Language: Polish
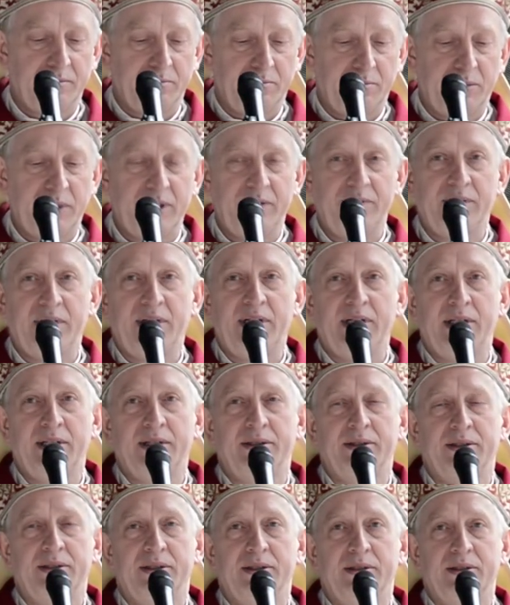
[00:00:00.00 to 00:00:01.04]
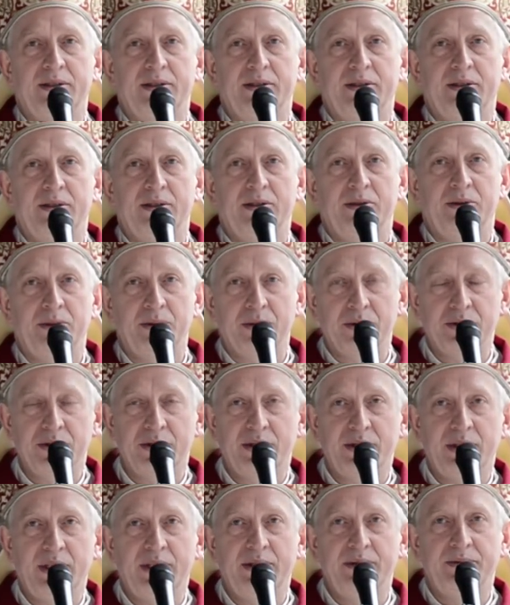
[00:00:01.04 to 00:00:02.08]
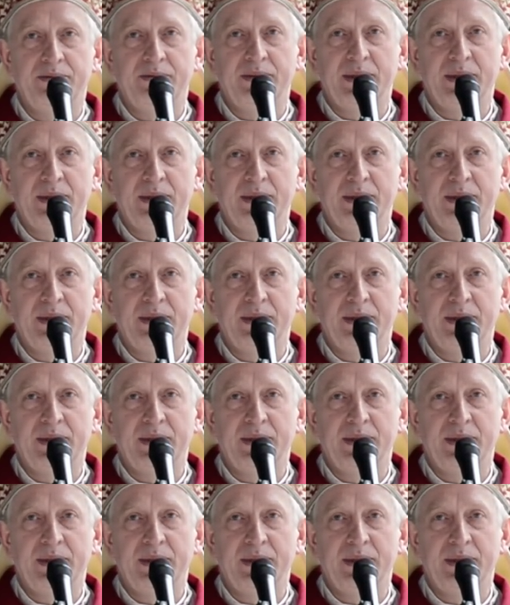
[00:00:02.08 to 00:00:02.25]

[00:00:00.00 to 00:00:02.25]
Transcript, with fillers: bywa różnie.